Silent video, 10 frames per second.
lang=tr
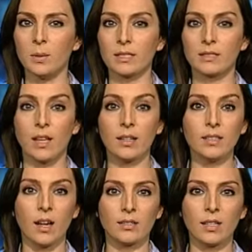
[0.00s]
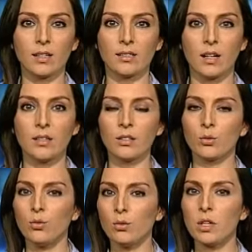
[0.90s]
bakırdan kağıda kadar
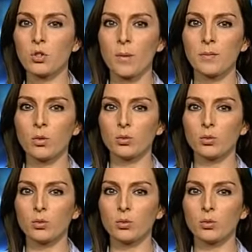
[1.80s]
günlük yaşamda